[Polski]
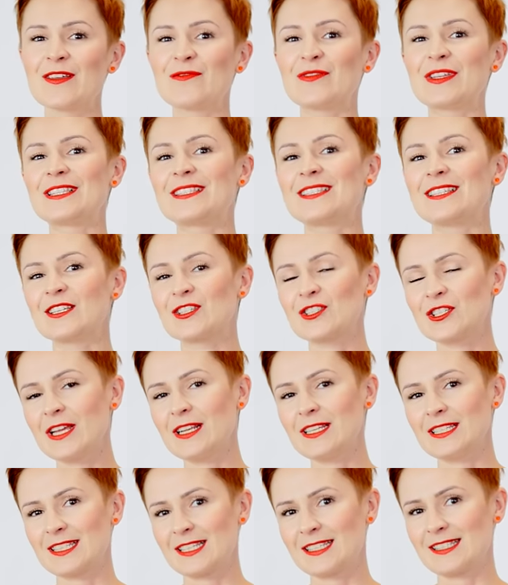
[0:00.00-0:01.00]
Więc
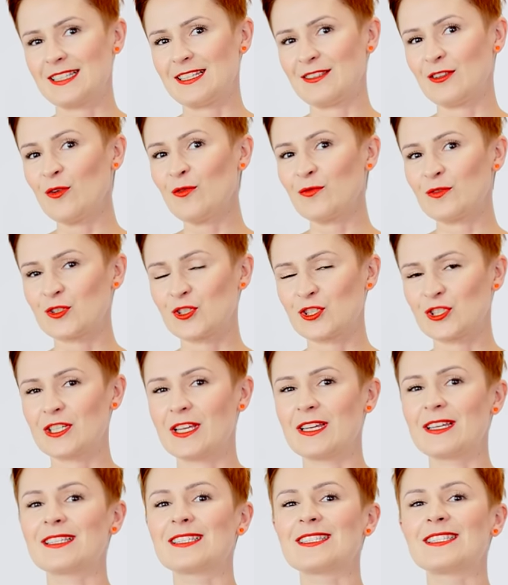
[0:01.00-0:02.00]
jeżeli zastanowisz
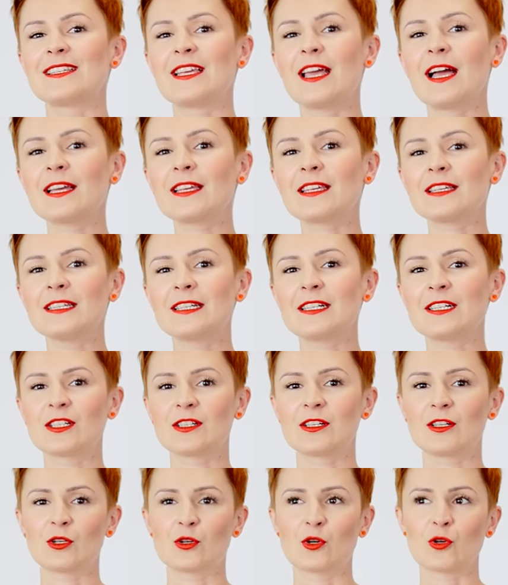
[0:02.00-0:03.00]
się, z
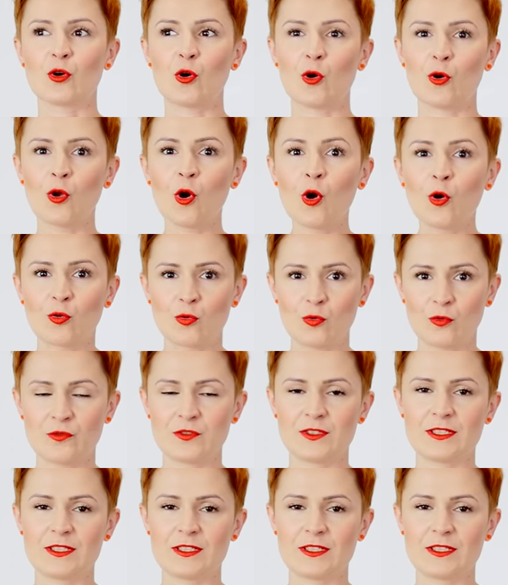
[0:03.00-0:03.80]
jakich kolorów,